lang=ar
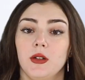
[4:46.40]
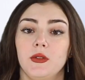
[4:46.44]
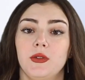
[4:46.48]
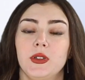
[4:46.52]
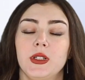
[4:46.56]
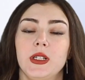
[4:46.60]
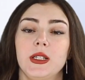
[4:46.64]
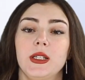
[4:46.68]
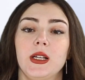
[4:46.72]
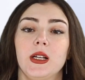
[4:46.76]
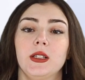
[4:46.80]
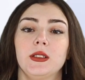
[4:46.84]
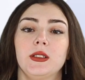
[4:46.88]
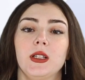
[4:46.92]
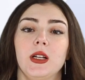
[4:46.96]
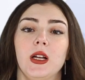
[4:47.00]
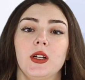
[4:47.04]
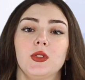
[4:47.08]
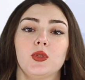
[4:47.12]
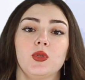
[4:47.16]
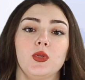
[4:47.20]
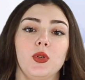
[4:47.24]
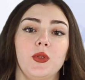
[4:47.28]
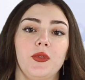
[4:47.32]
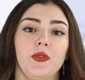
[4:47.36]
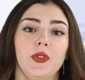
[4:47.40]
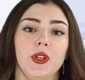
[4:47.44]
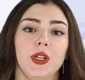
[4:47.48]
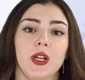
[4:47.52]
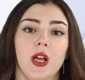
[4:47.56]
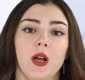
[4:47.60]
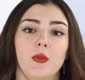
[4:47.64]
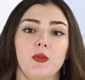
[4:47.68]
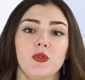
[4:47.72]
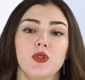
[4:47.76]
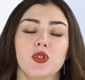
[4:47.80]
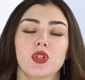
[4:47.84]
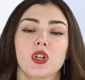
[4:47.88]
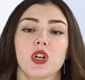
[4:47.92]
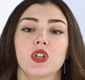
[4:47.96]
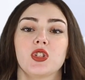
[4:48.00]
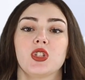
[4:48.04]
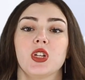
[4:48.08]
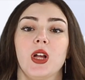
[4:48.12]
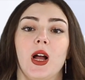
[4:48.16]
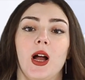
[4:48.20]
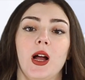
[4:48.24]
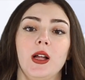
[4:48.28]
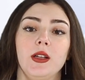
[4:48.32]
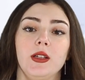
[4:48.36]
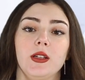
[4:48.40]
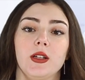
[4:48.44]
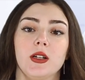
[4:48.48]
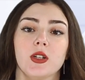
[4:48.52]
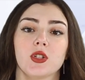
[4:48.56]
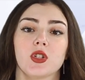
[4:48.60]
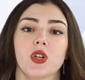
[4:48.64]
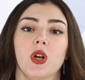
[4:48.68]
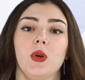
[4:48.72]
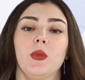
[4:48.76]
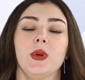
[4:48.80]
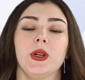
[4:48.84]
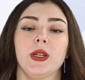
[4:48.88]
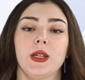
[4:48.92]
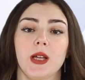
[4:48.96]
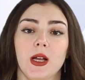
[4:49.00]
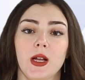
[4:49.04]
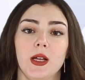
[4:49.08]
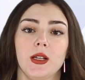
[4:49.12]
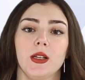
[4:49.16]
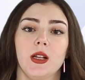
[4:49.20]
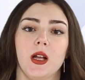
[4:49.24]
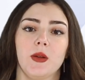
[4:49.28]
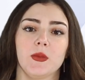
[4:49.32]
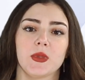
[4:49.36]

في الرياضة توفي مشجعان رجويان